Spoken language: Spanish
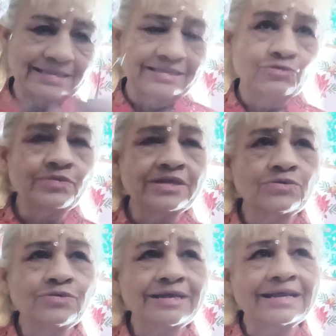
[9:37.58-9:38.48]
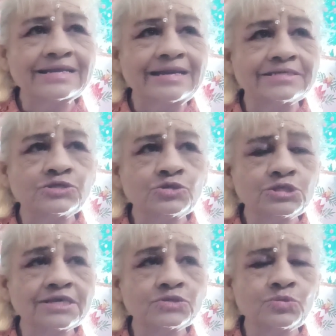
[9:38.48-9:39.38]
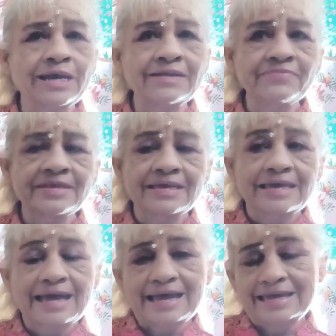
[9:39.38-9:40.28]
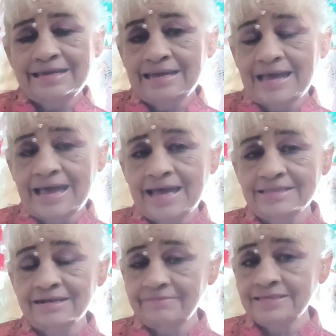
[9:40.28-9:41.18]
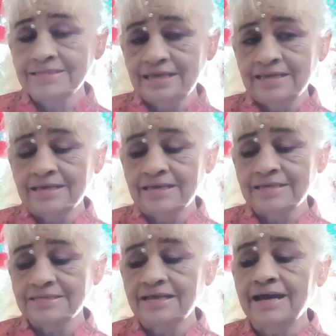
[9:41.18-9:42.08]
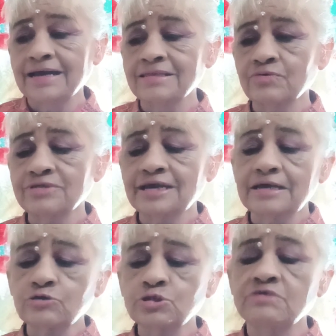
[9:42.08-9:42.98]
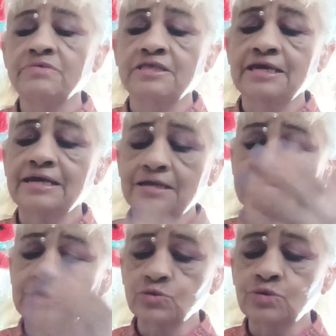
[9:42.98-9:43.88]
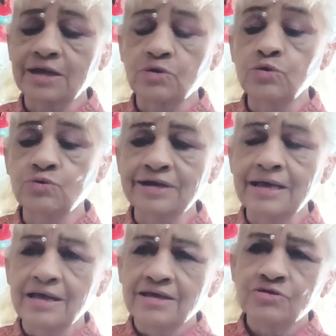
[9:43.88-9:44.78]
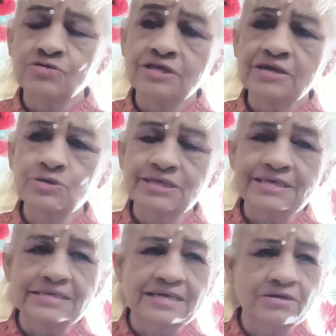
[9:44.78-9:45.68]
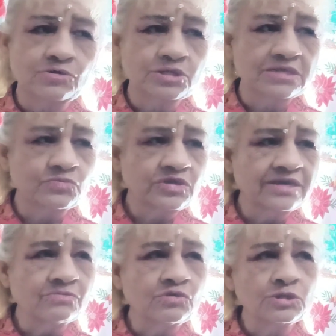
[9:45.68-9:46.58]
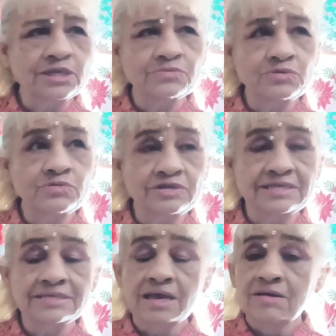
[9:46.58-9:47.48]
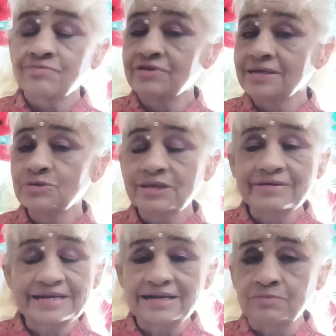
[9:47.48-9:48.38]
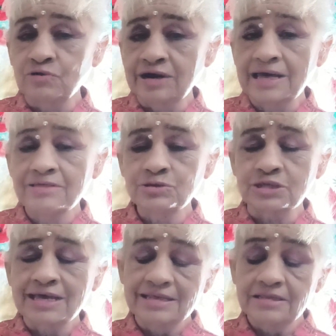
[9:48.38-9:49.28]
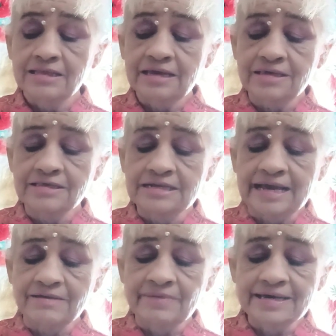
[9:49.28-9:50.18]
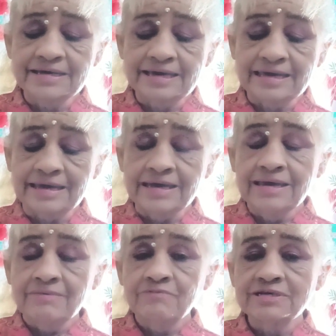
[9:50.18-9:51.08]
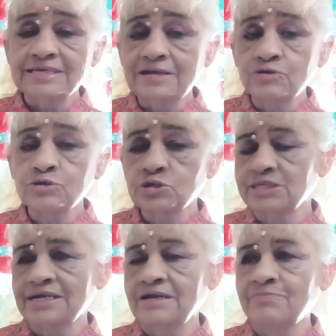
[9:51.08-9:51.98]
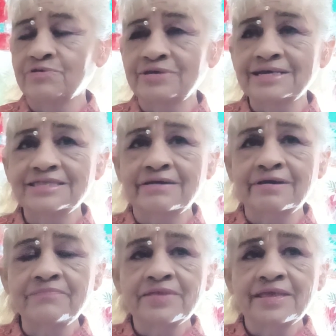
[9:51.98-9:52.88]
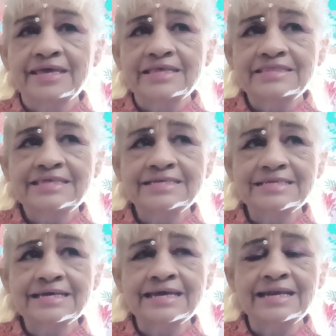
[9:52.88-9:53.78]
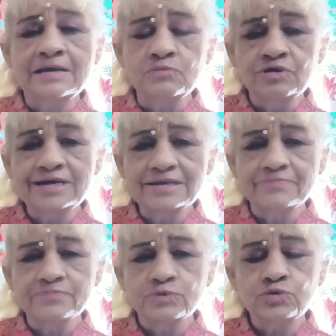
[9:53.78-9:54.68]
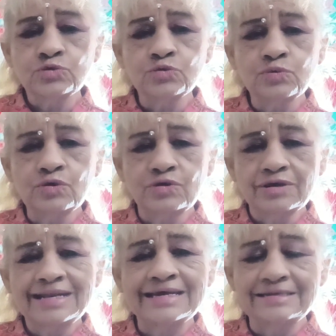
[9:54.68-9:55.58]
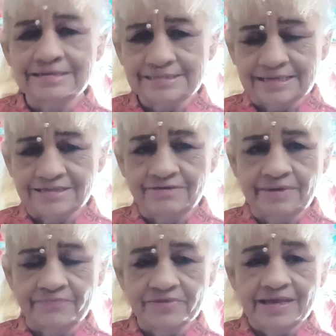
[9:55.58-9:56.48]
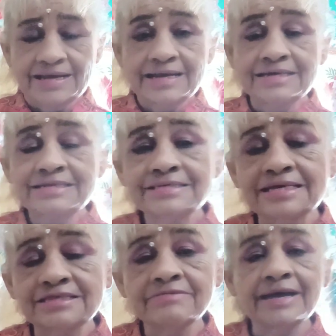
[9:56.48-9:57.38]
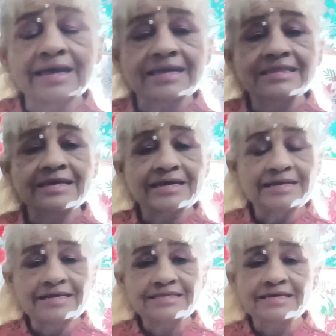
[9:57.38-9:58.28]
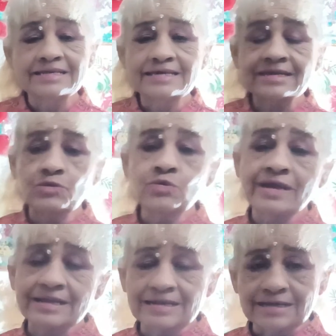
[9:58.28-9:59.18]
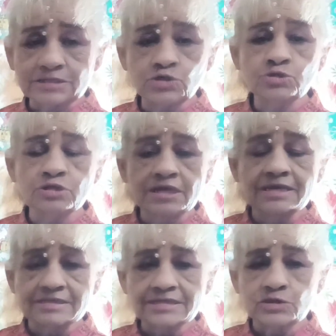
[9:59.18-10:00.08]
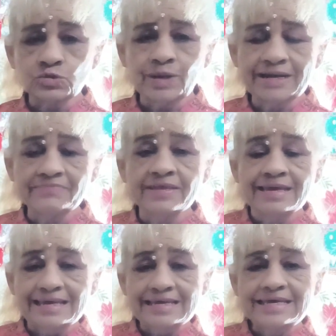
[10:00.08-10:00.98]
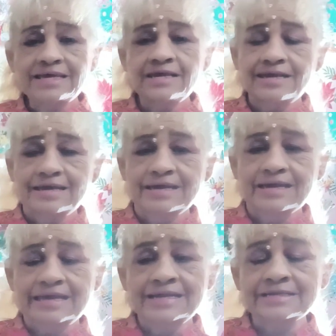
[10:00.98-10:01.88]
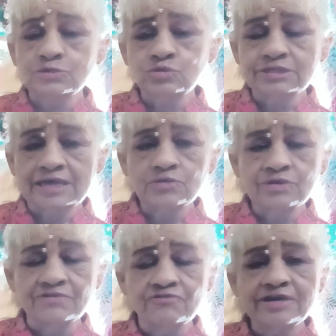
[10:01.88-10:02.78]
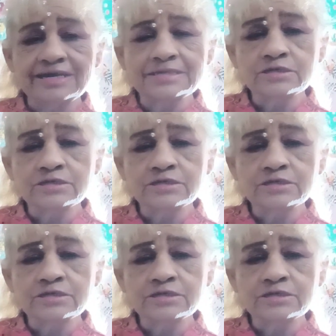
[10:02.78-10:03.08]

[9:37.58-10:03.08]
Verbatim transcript: tuvieron una relación sexual, eh, a través de esta, haga de cuenta que los dividía nada más una columna, donde ellos se decían cosas muy hermosas, muy bonitas, porque ellos estaban enamorados de, de la imagen que pues el otro ser le proyectaba. Dicen que la mujer tuvo la iniciativa, la iniciativa de querer tener una relación sexual y el resultado que fue es que